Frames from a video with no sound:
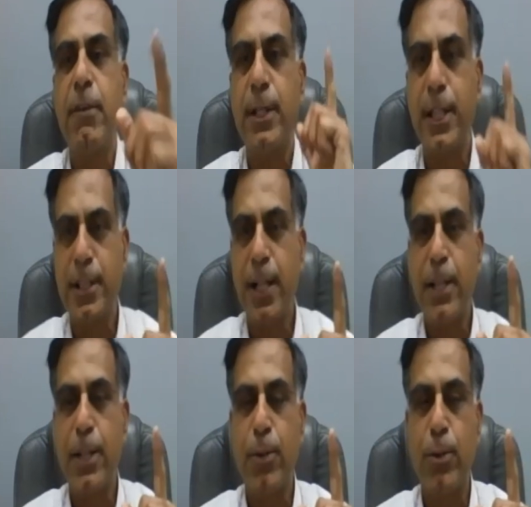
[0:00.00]
केवल दस
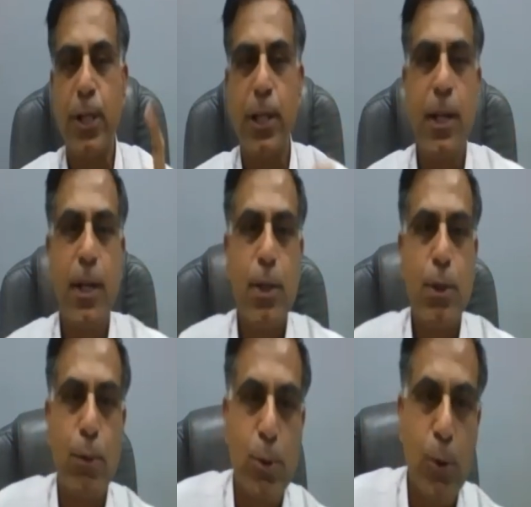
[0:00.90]
लाख की होती
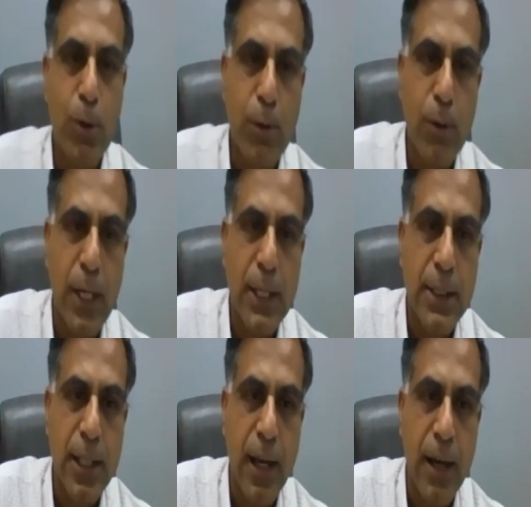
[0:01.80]
तो वो दो करोड़
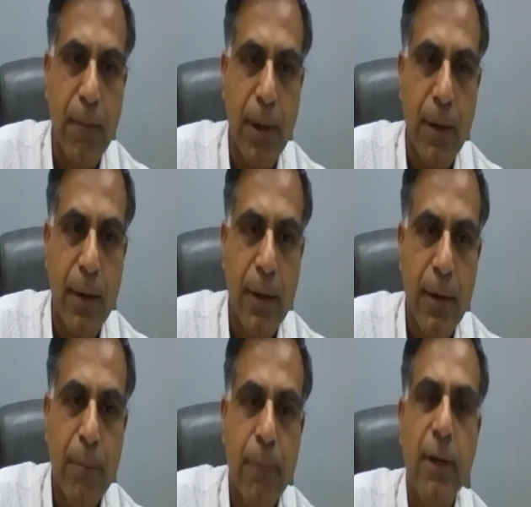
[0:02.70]
अस्सी लाख पर
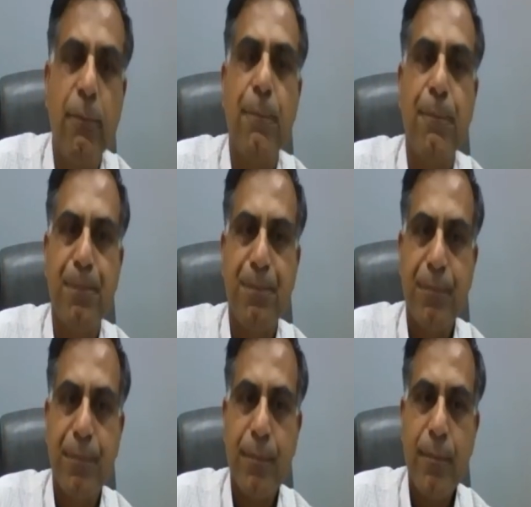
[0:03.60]
मिनिमम
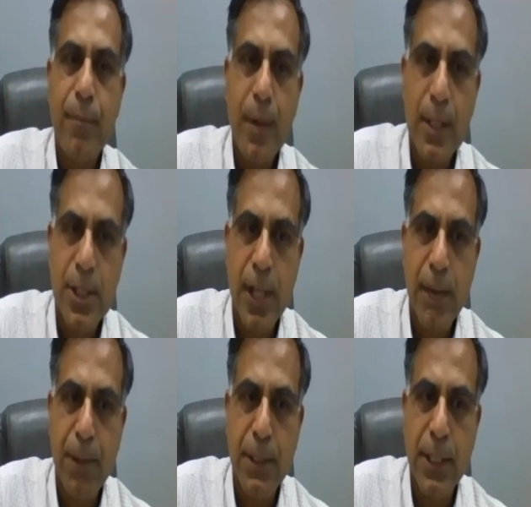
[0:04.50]
छह
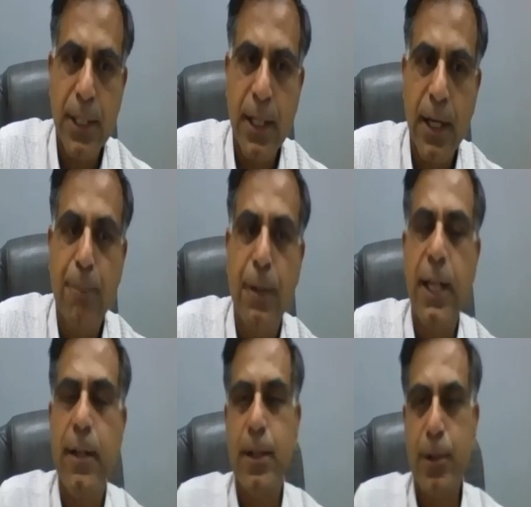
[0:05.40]
परसेंट
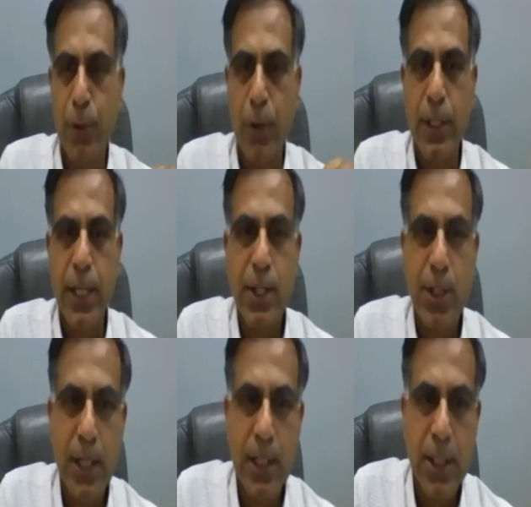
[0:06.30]
अपने नॉन कैश
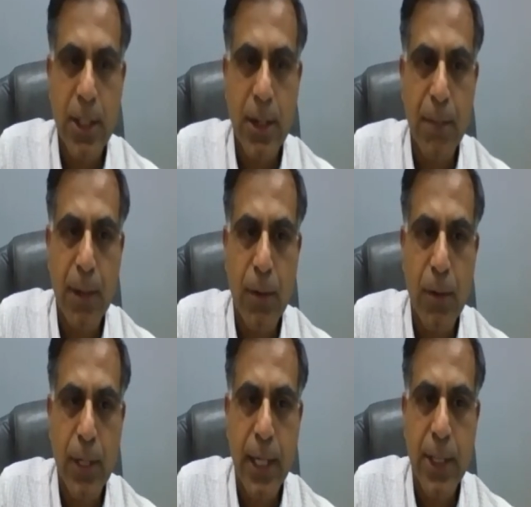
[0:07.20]
ट्रांजेक्शन पर और
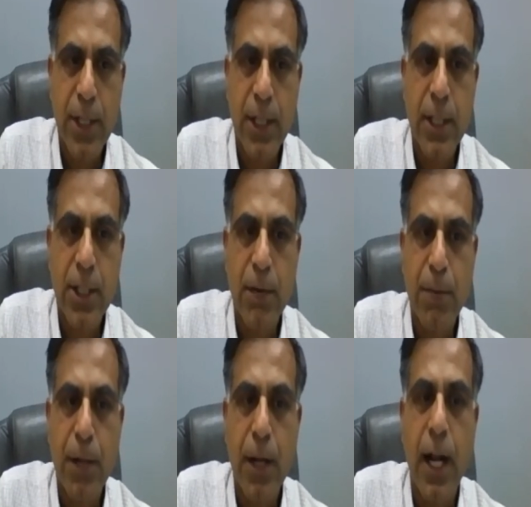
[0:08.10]
कैश ट्रांजेक्शन
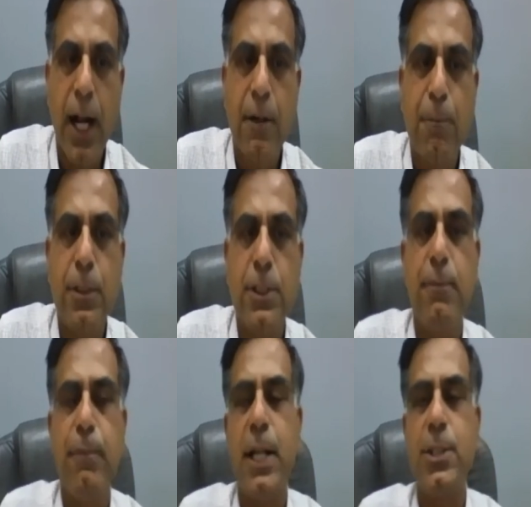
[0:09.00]
पर आठ
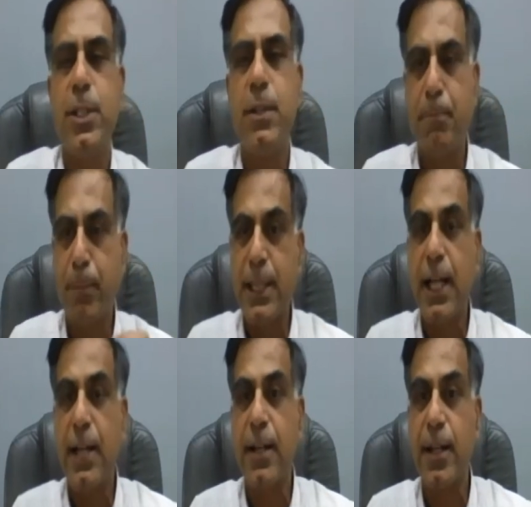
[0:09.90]
परसेंट मार्जिन
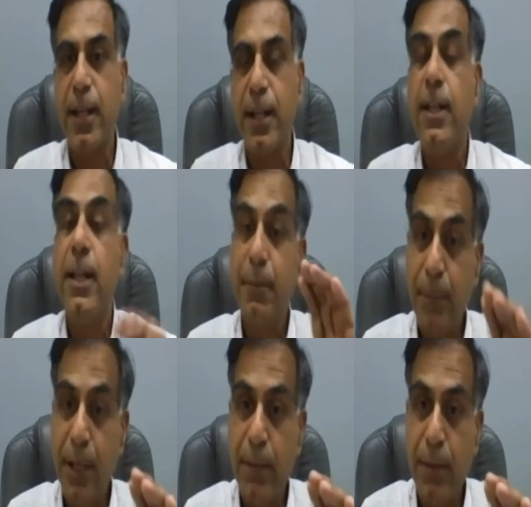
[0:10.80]
बता करके
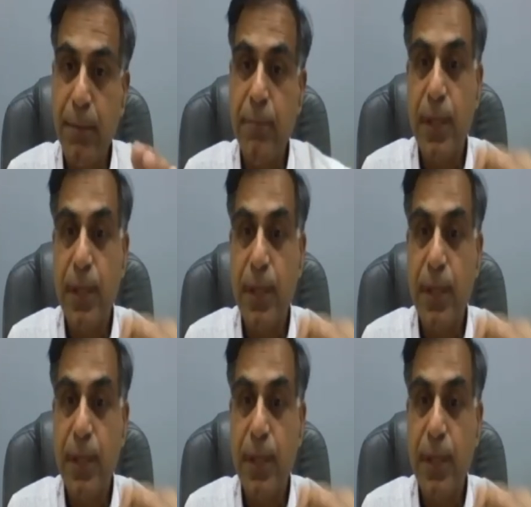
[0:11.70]
मिनिमम